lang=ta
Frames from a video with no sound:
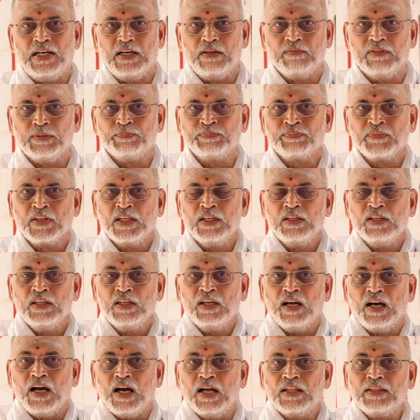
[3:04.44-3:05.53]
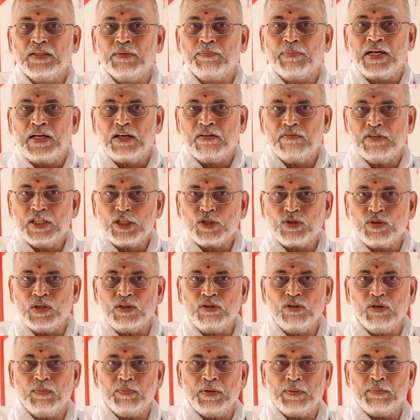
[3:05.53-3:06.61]
பிரணவம் அந்த பிரணவ
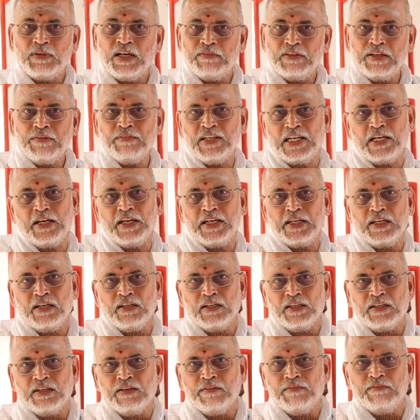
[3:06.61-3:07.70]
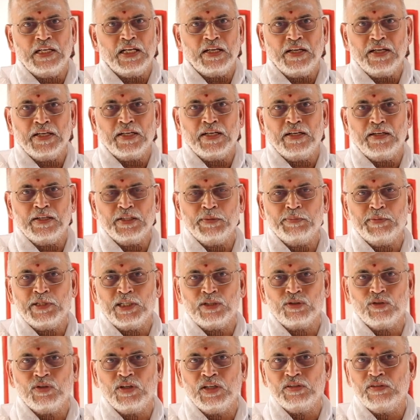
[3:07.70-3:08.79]
ஸ்வரூபமாகவே விநாயகர் இருக்கார் விநாயகர் எடுத்து
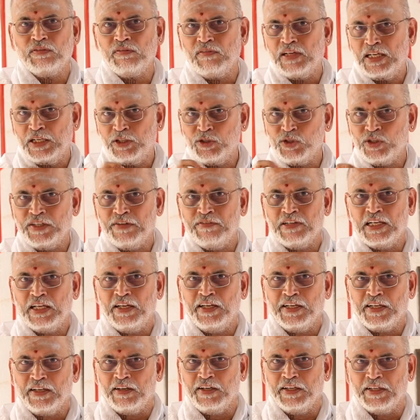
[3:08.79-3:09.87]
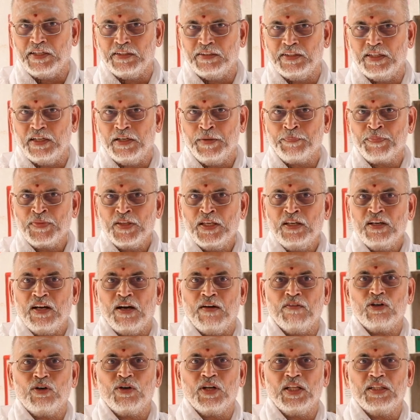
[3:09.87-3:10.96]
பாருங்கோ அதுவும் வலஞ்சுழி விநாயகராக இருந்தால்
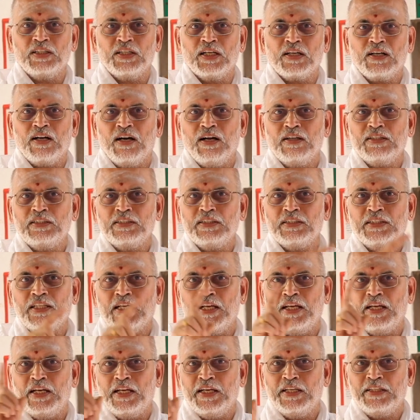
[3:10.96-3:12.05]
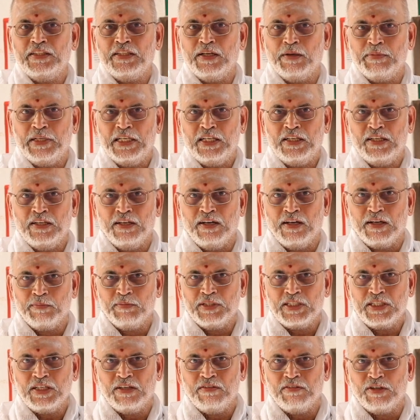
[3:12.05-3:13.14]
அவரோட அந்த காது தலையிலேருந்து அப்படியே
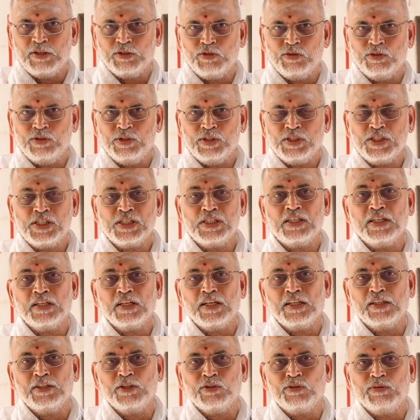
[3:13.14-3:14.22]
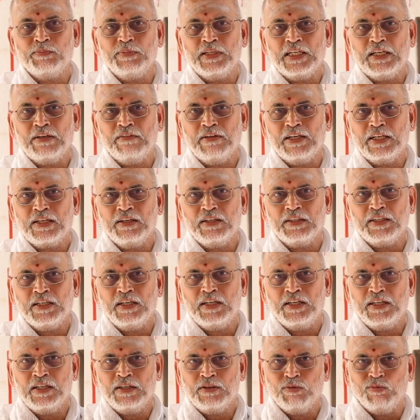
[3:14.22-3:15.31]
ஆரம்பித்து அவர் சுழிச்சுன்னு இருக்கிற அந்த தும்பிக்கை வரைக்கும்
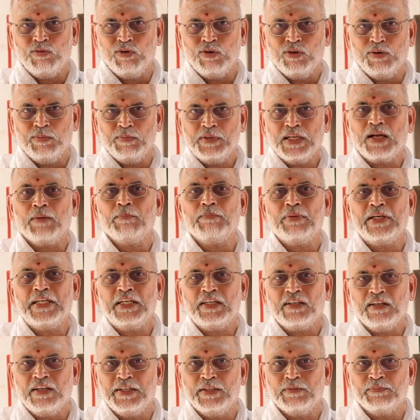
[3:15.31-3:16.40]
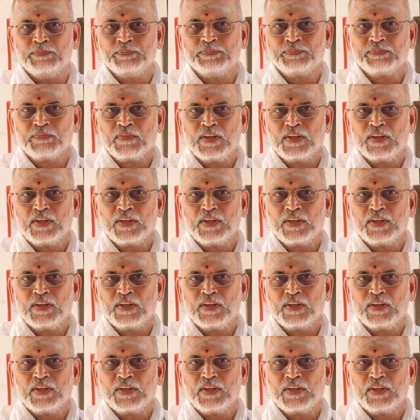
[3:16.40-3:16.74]
எடுத்தேன்னா ஓம்னு கம்ப்ளீட் ஆகிடும்